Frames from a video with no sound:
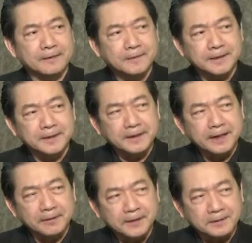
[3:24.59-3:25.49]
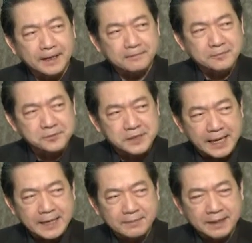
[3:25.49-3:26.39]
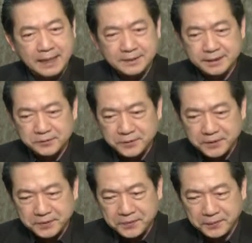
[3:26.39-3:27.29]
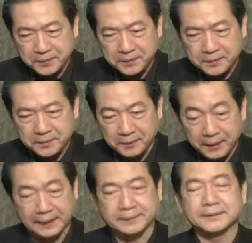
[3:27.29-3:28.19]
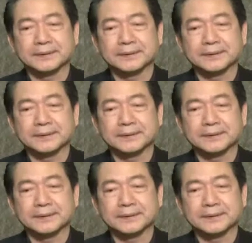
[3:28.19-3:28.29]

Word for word: นอกจากนี้เรายังทำอุตสาหกรรมหนักๆเช่นหุ่นยนต์ขนขนเหล็ก